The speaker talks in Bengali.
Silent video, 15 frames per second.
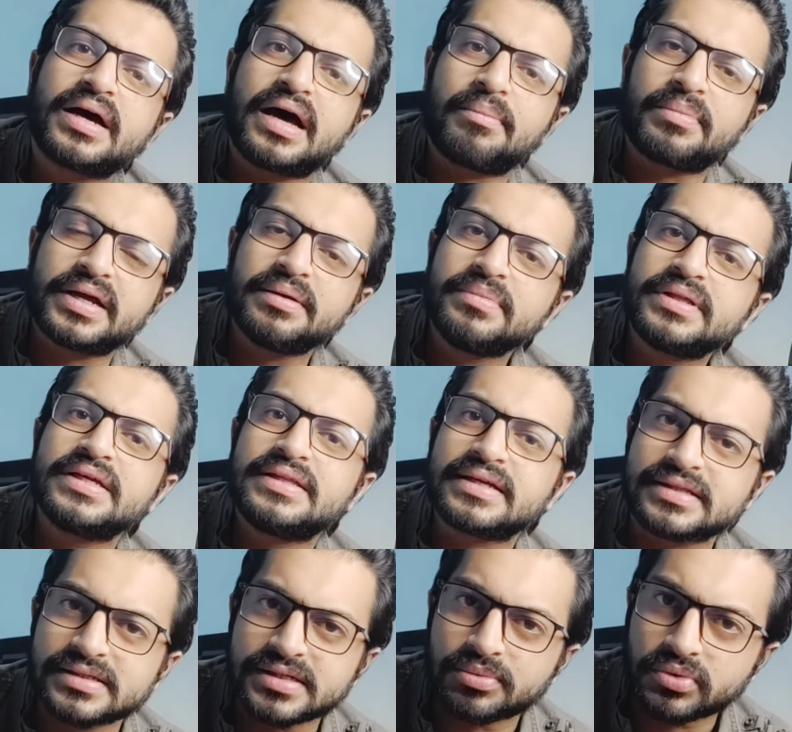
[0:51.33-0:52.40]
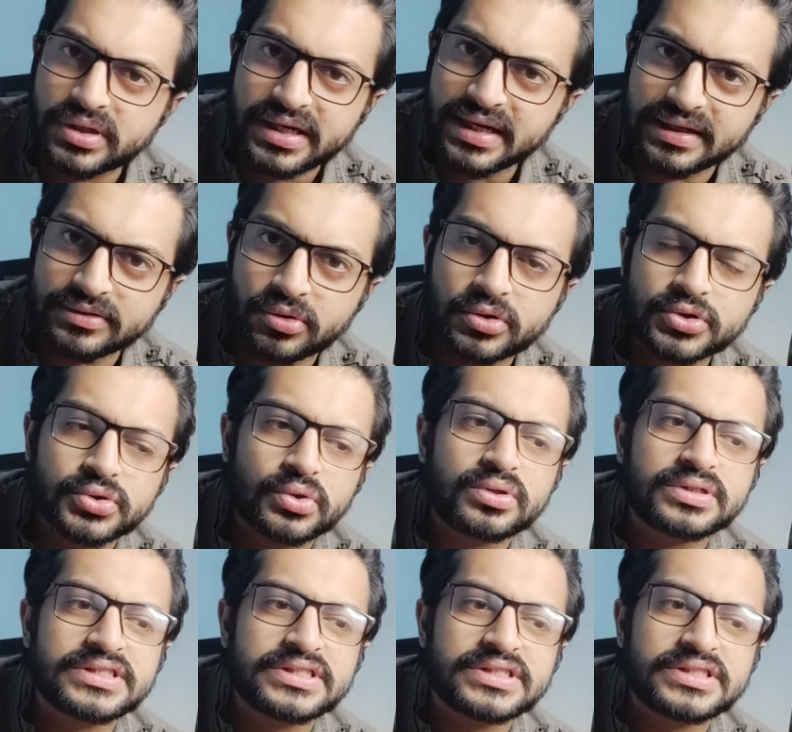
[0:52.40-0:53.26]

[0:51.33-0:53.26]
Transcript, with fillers: আমরা এমনিতেই দেখতে যাব তাই না দর্শক